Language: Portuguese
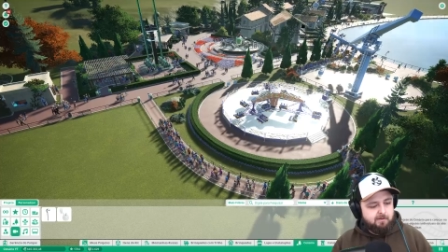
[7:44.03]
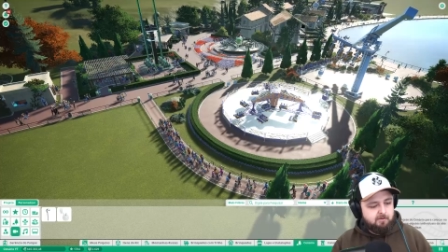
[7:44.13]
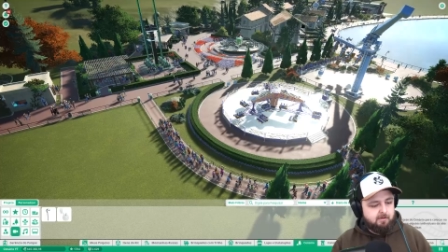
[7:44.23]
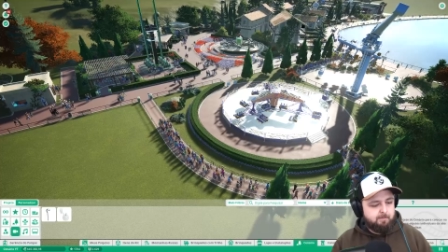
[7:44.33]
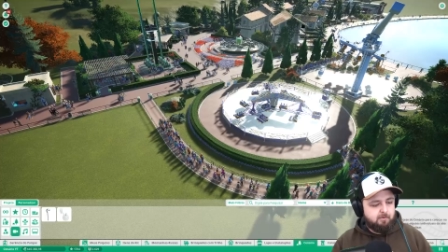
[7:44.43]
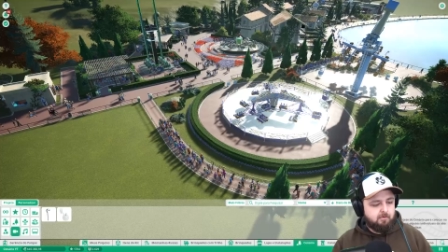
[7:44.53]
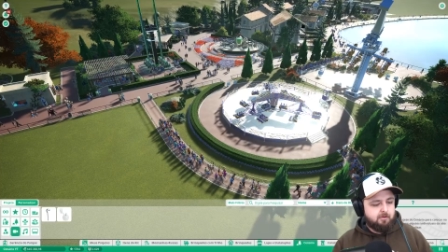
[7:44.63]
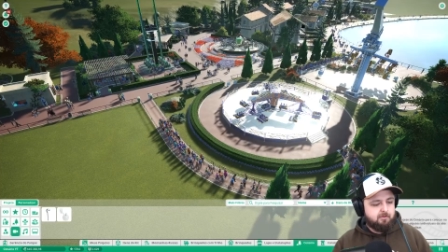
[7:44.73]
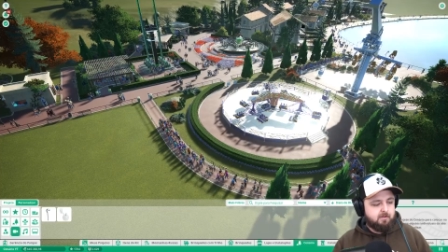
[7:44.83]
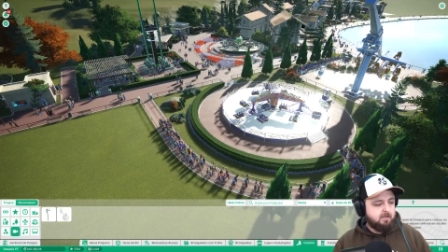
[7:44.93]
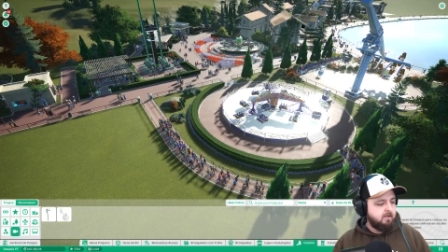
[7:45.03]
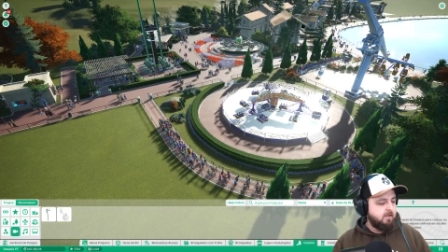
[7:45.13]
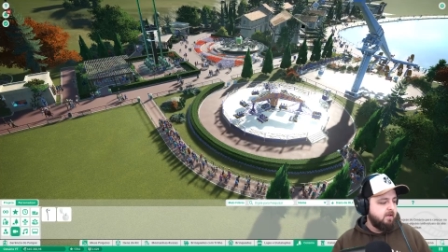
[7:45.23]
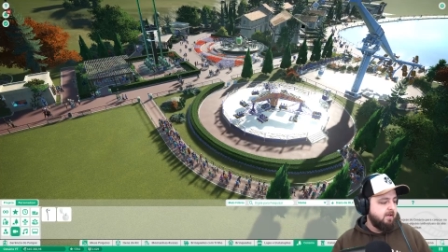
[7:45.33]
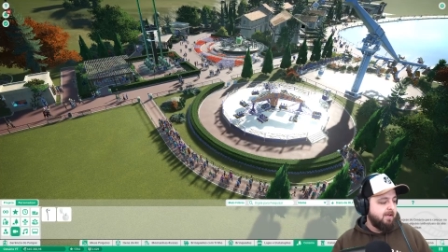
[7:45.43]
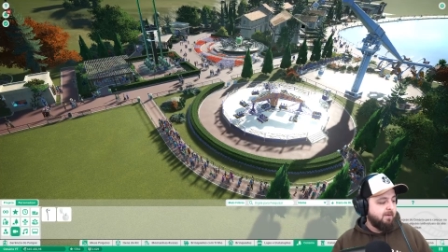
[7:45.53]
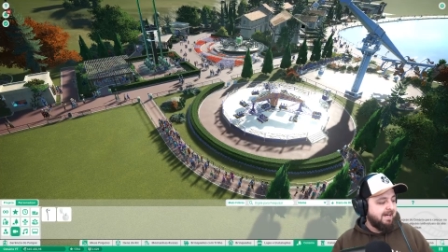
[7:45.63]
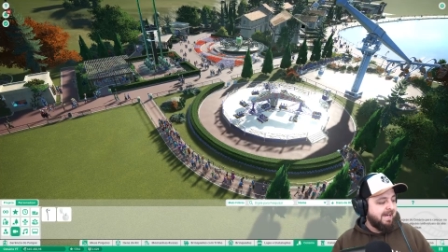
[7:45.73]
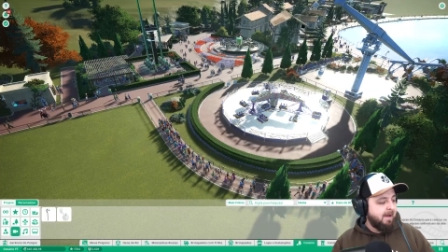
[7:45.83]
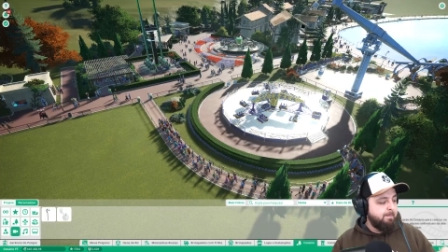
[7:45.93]
esse episódio aqui, eu
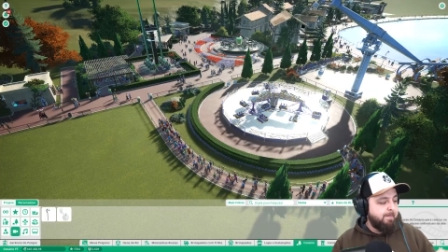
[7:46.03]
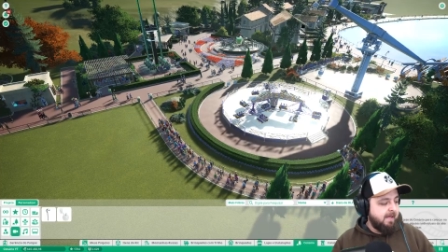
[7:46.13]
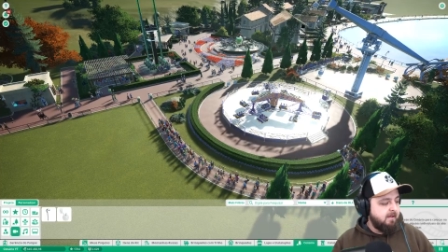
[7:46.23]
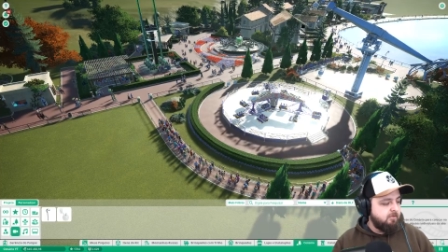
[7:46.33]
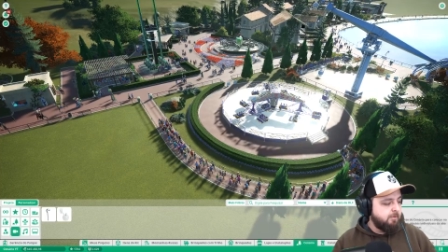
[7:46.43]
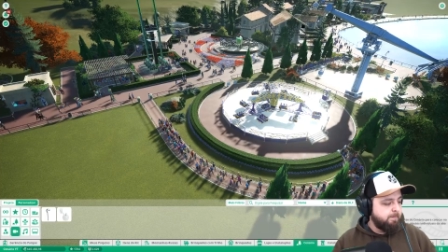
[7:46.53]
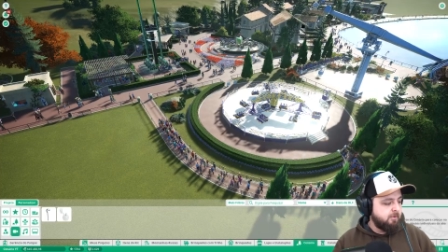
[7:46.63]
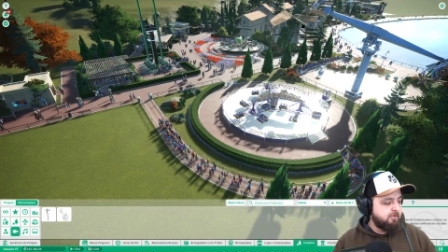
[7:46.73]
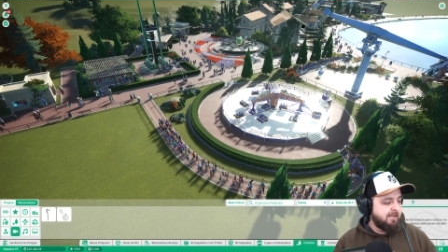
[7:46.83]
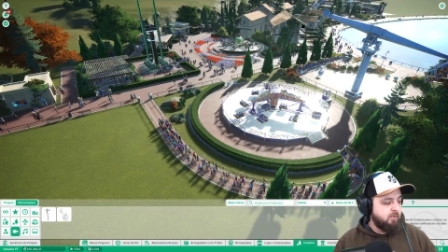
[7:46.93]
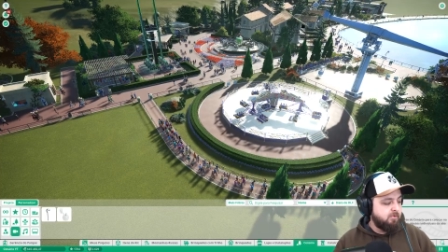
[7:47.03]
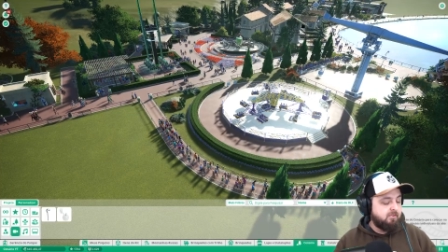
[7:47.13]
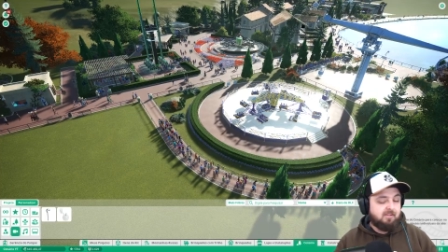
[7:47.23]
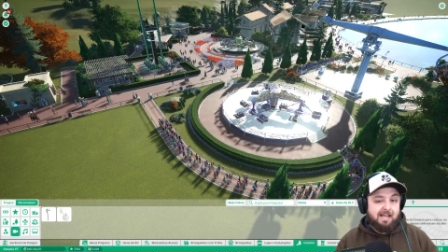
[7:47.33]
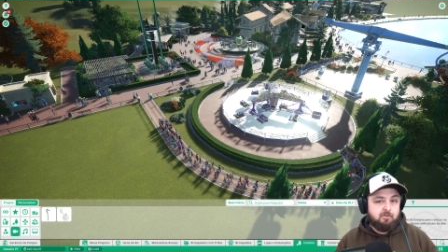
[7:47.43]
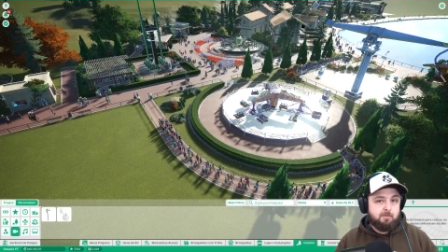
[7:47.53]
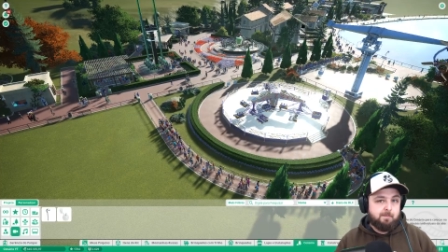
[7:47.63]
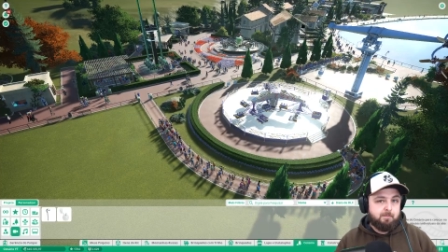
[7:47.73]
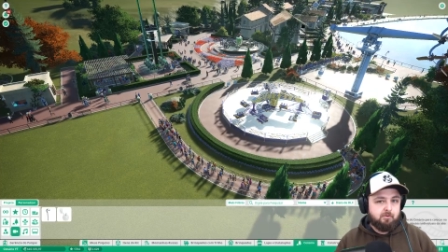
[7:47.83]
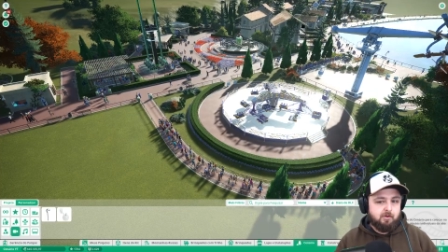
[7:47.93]
acabei de postar o sétimo
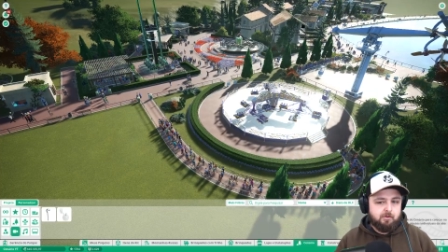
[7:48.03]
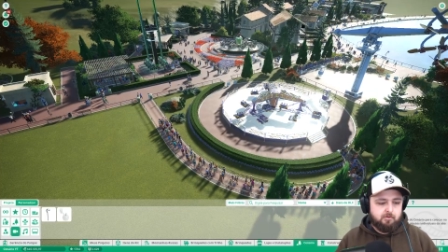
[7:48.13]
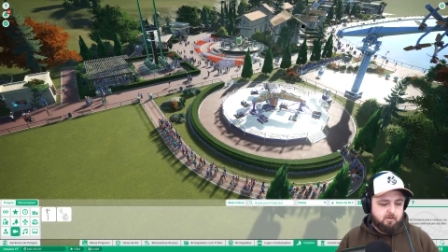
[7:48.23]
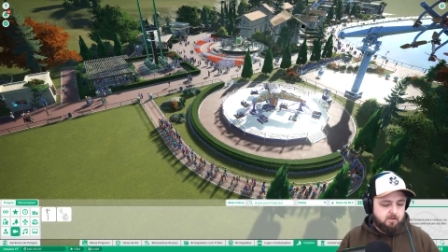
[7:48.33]
episódio.